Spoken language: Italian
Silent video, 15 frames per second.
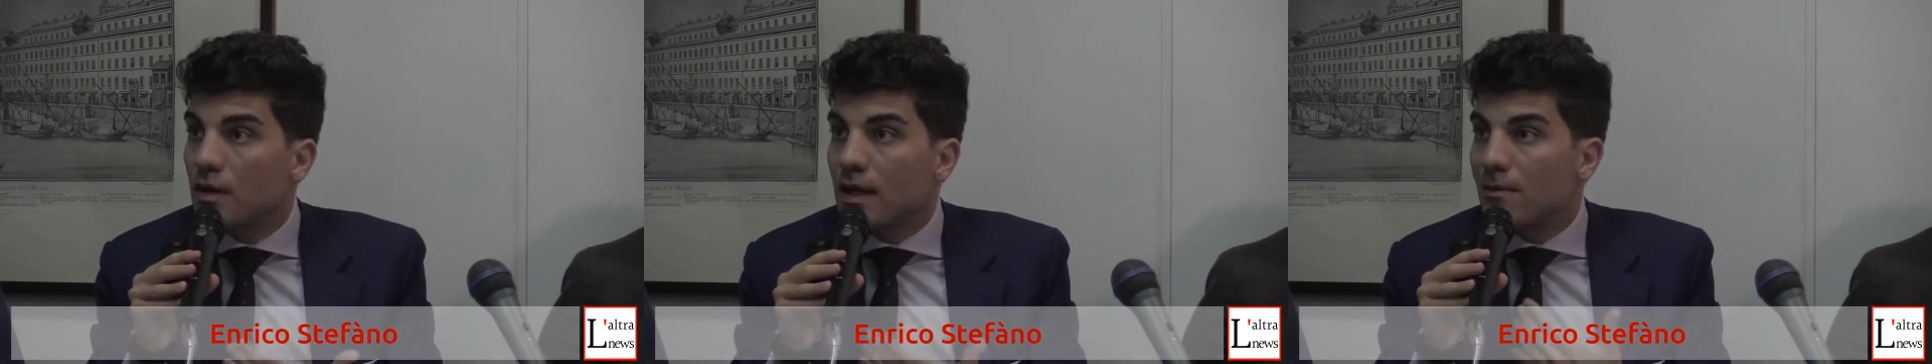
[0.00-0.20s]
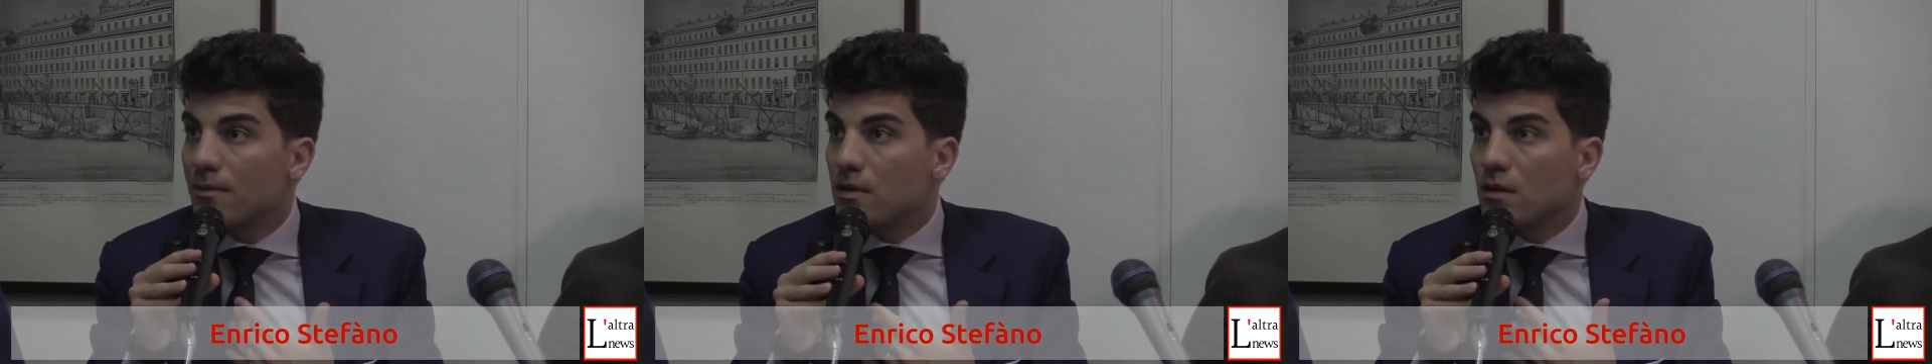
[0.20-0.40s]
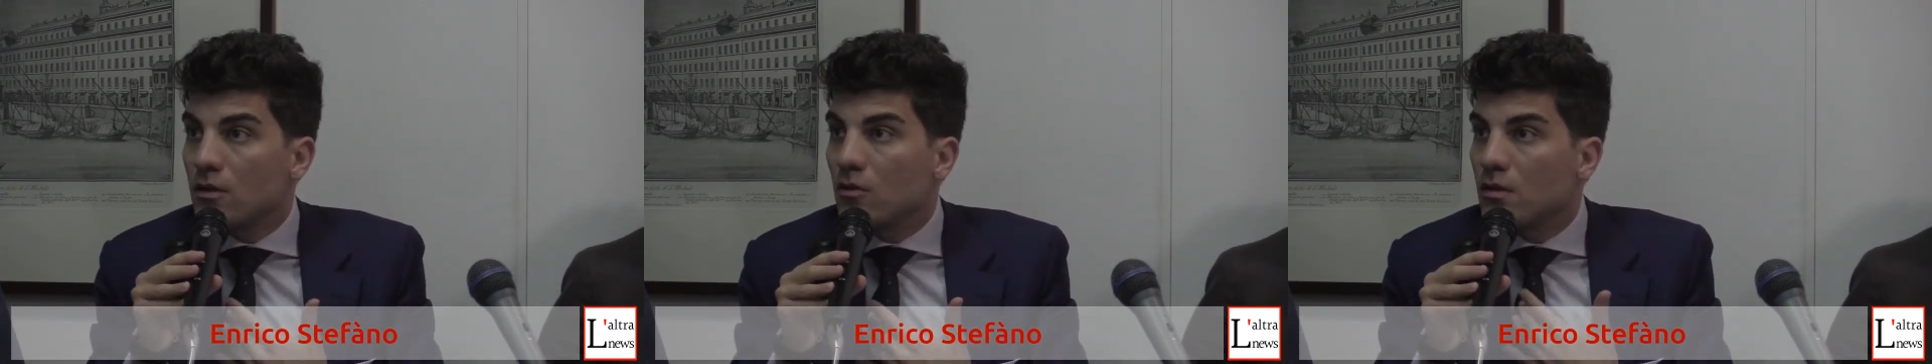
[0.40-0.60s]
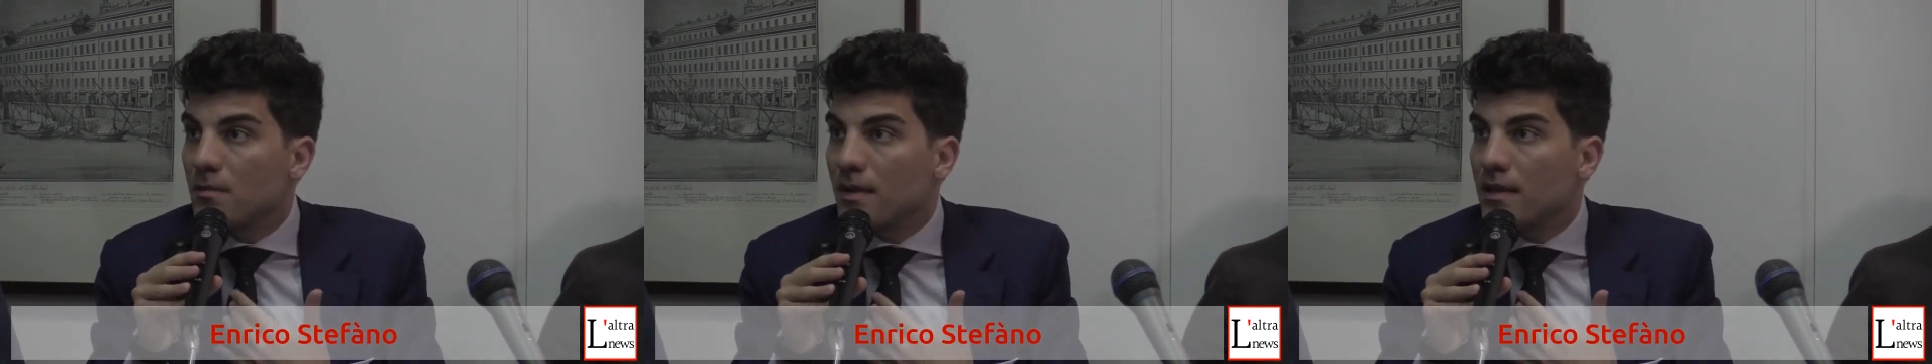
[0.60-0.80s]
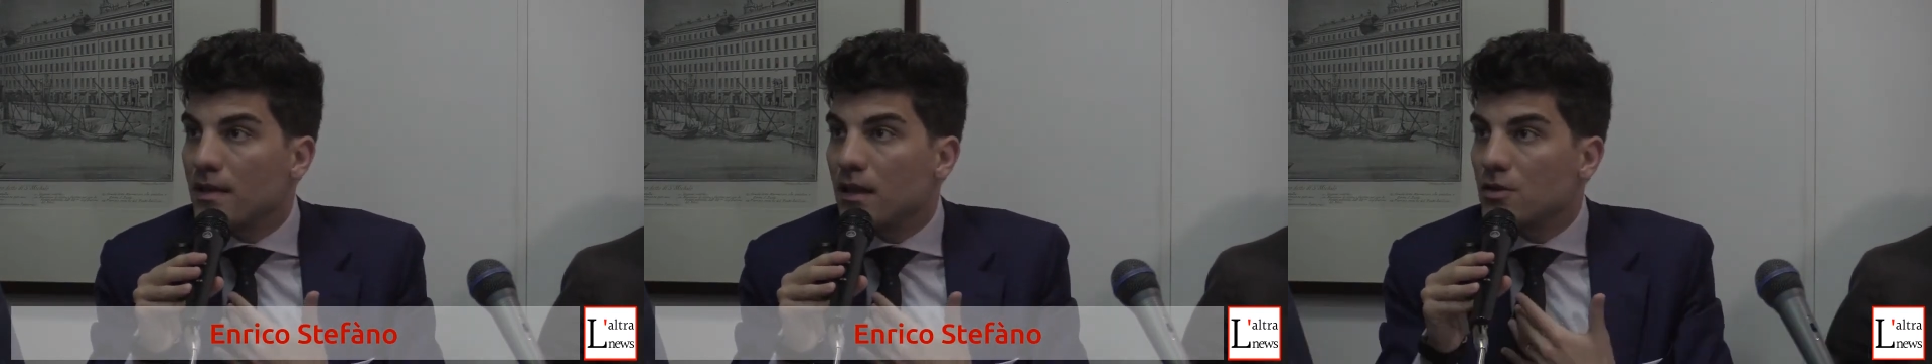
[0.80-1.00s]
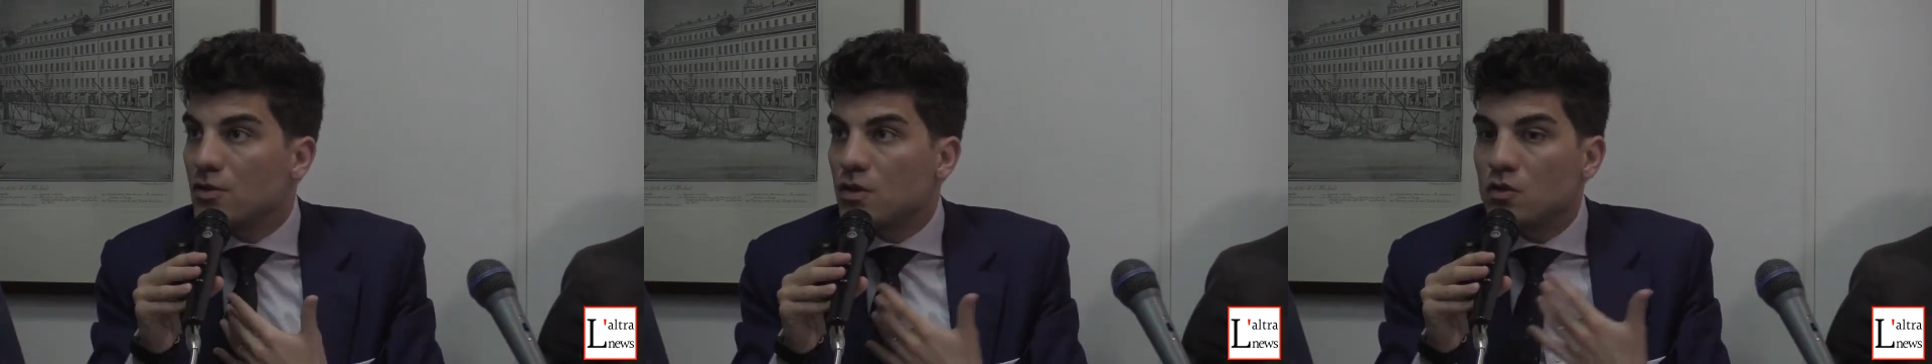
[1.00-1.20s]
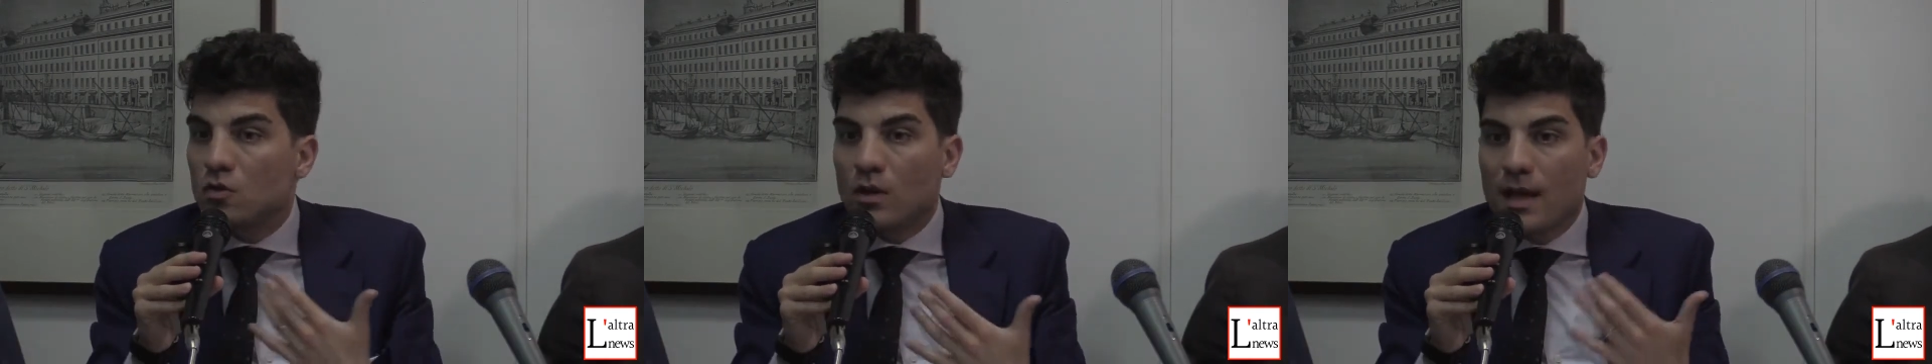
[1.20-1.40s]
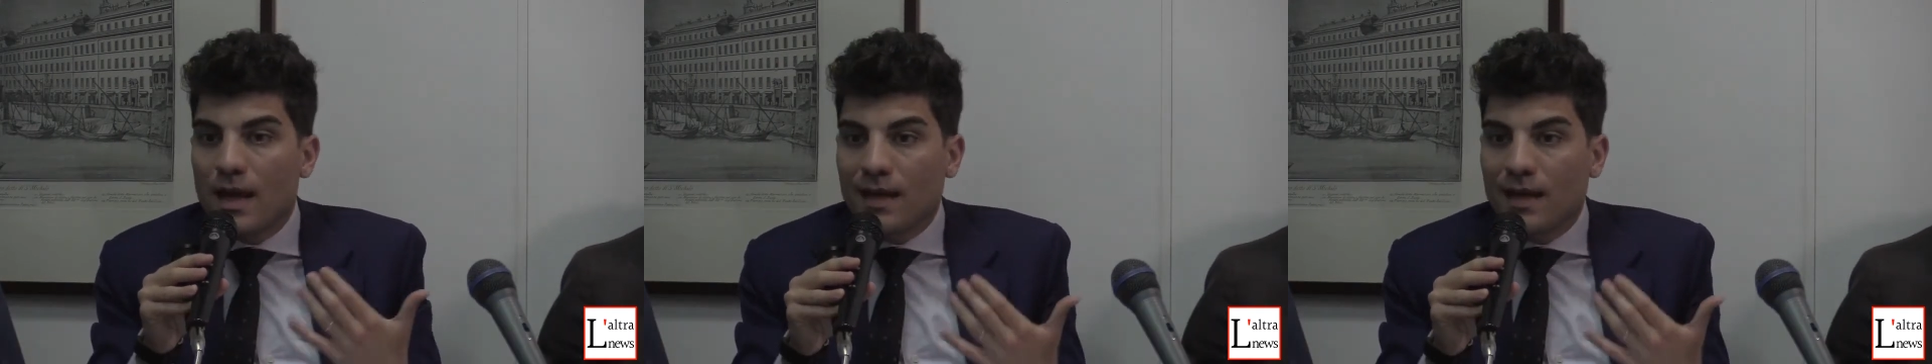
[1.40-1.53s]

chiaramente non dipende dal gestore.